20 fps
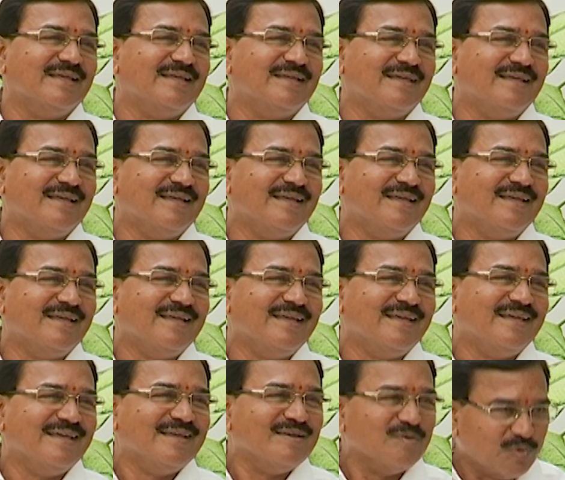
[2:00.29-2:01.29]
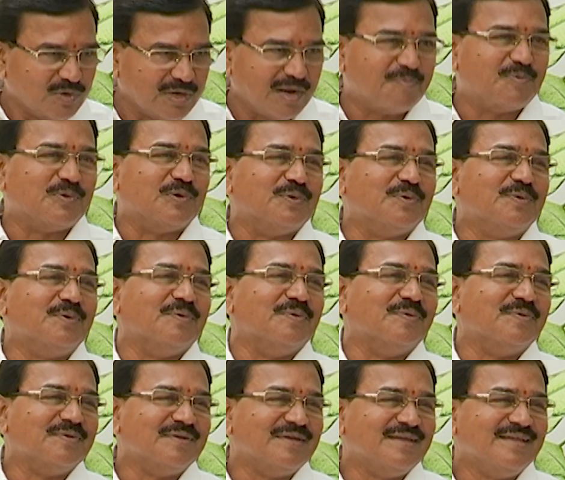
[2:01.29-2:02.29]
ముఖ్యమంత్రిగా ఉన్నప్పుడు ప్రశ్నించారు
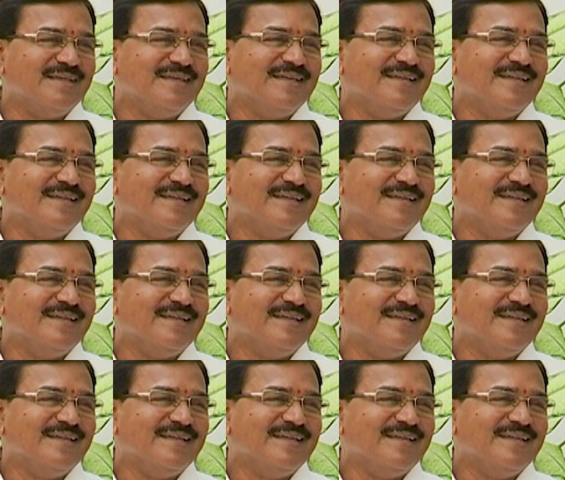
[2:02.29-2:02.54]
ప్రధానిగా